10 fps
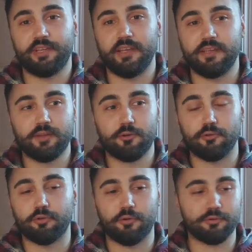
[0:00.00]
Kedidir
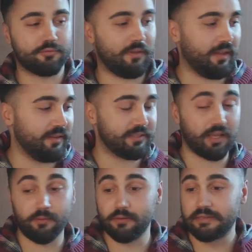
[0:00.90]
o Toros falan
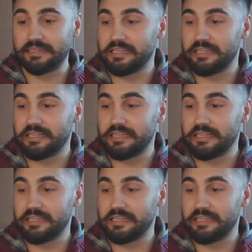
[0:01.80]
hesabı.